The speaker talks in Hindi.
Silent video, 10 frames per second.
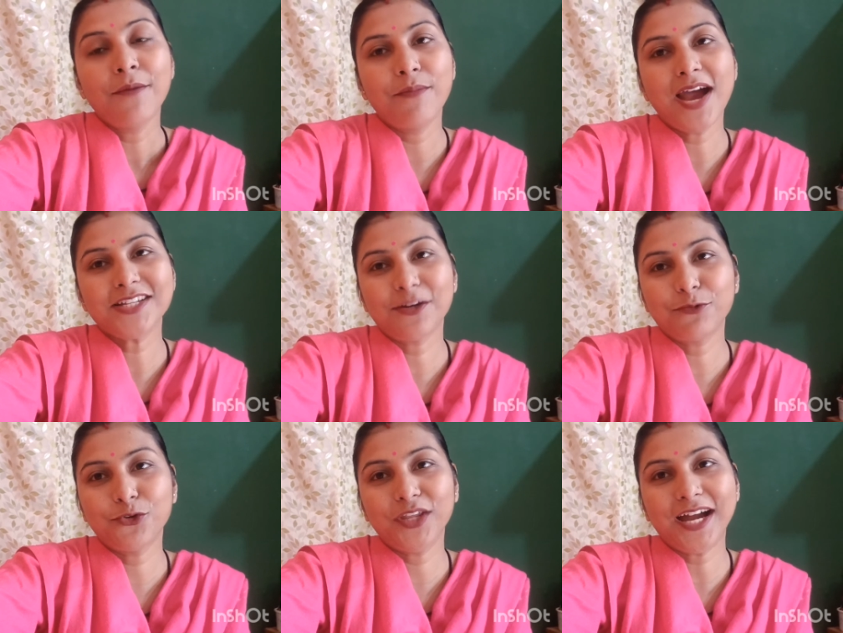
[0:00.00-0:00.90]
मैं आज
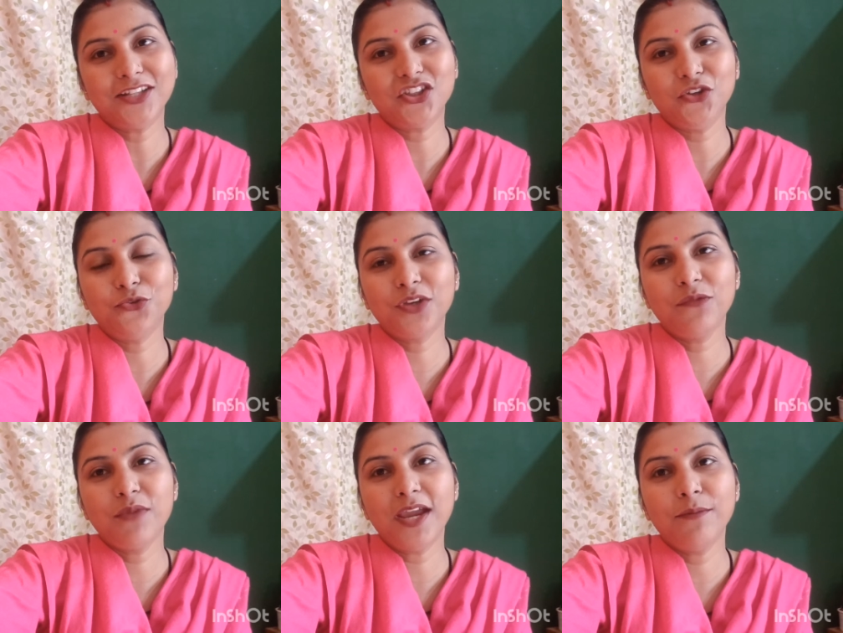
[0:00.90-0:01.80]
आपको दिखाती हूँ
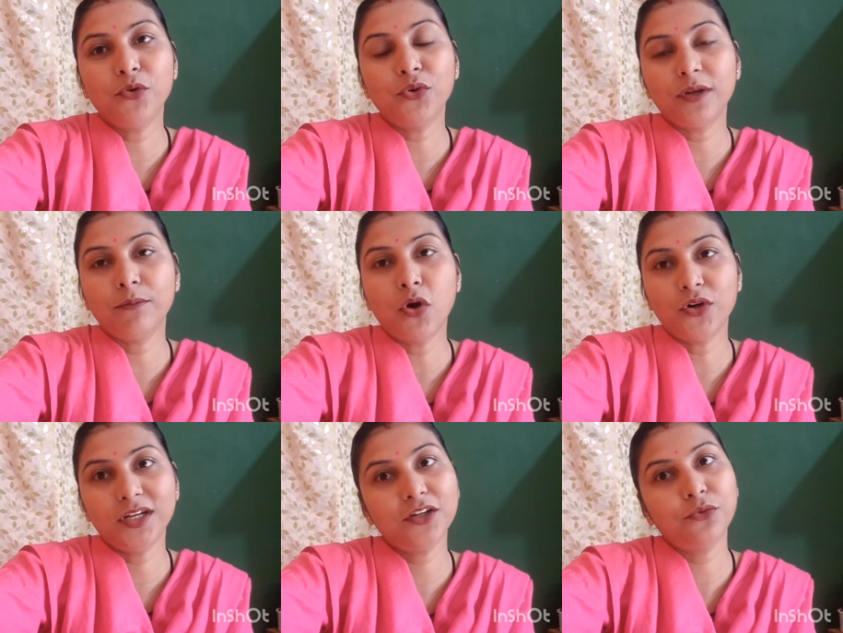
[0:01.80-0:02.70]
कि मैं
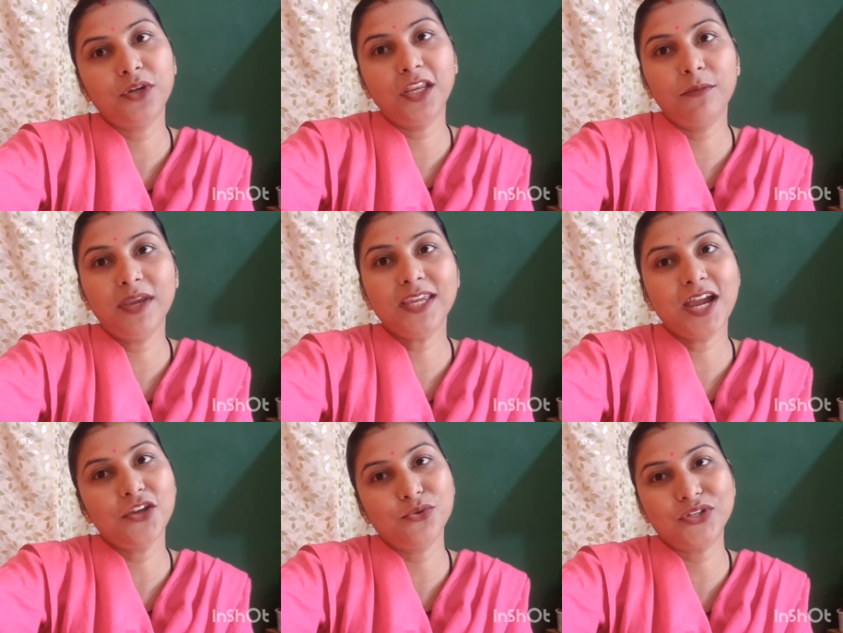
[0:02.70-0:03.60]
मॉर्निंग रूटीन में
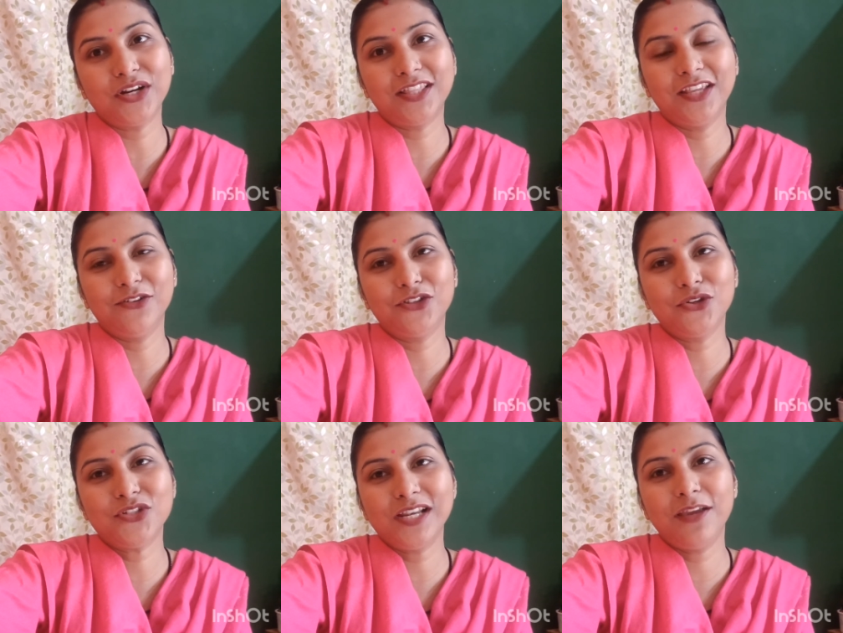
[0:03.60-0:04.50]
क्या यूज़ करती हूँ
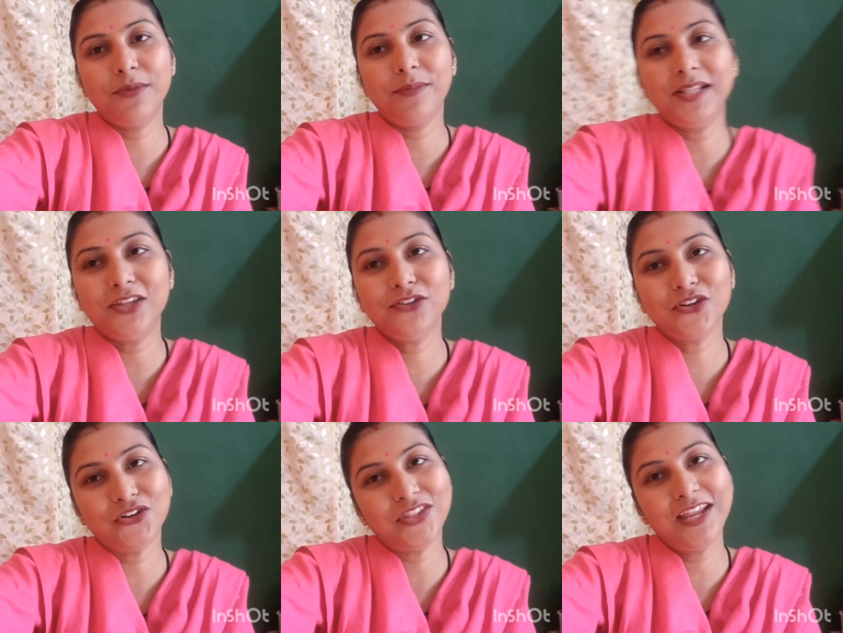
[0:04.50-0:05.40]
तो चलिए मैं मिलती हूँ
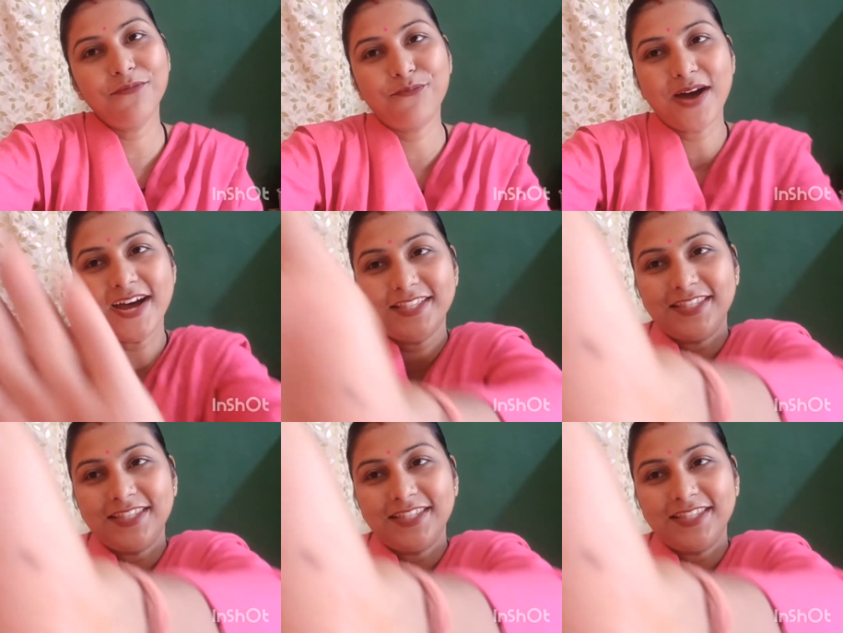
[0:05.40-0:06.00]
थोड़ी देर बाद